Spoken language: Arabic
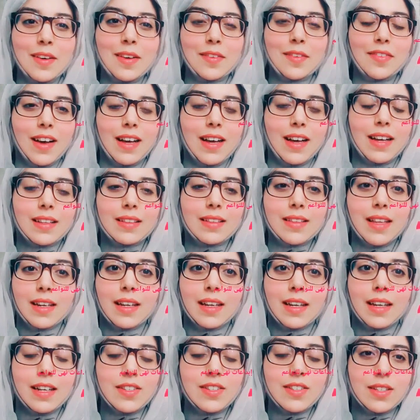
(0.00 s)

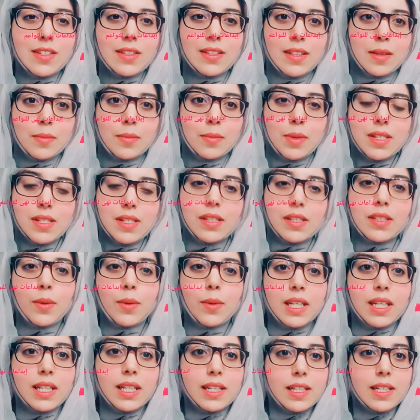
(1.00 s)
فالطريقه جد بسيطه
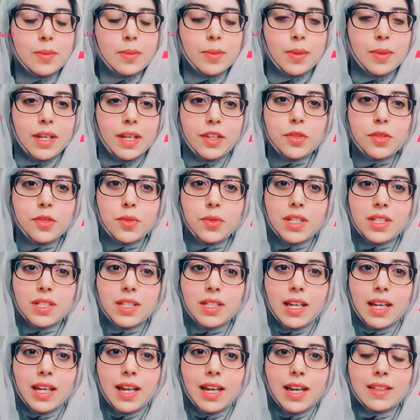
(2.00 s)
ولكن كتبغي غير شويه
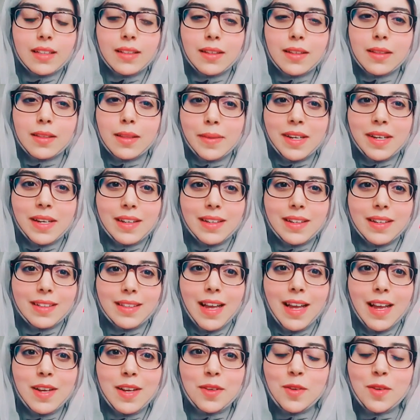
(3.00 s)
ديال الخاطر طبعا
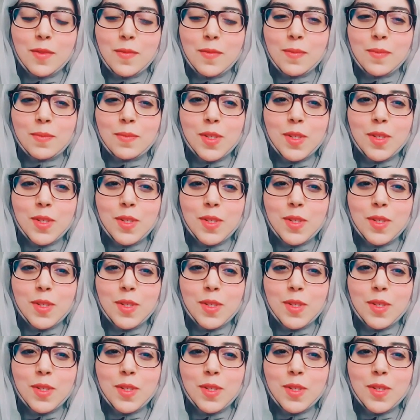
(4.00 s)
غنعطيها لكم